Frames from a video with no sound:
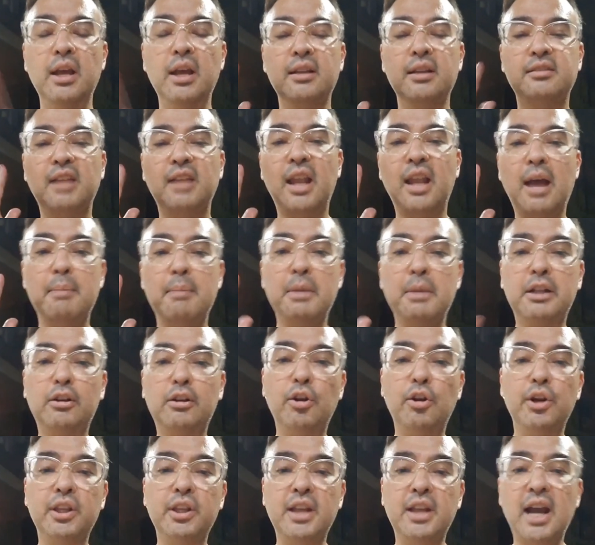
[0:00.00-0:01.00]
Salamat
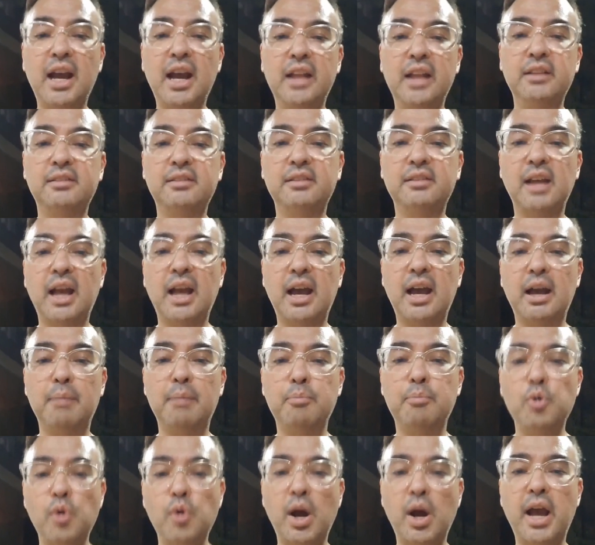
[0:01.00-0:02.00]
Lord God sa
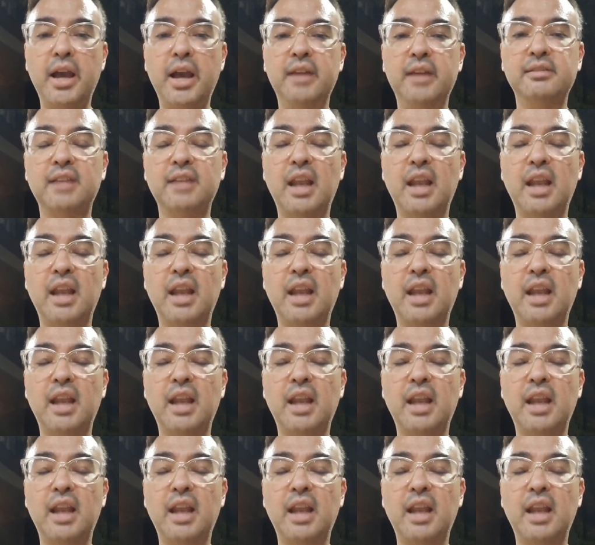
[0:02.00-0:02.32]
buhay.